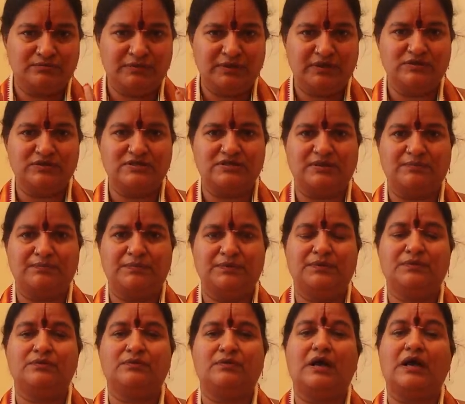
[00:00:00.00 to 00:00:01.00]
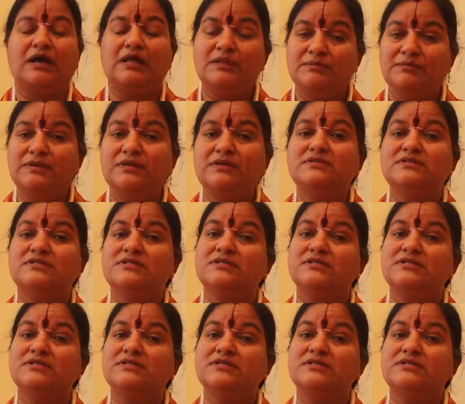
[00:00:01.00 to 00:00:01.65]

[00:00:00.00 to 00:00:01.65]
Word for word: మీకు చెప్పటం అది మీరు